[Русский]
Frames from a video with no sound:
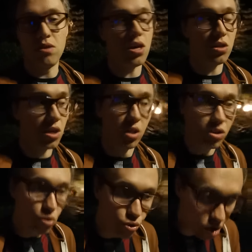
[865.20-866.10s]
Нет, нет,
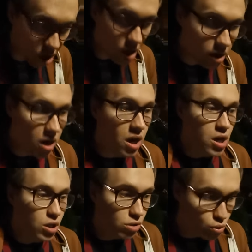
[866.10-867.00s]
исключительно,
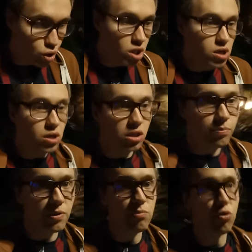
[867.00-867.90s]
исключительно
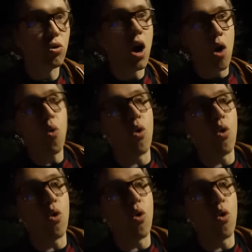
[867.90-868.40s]
напрямую.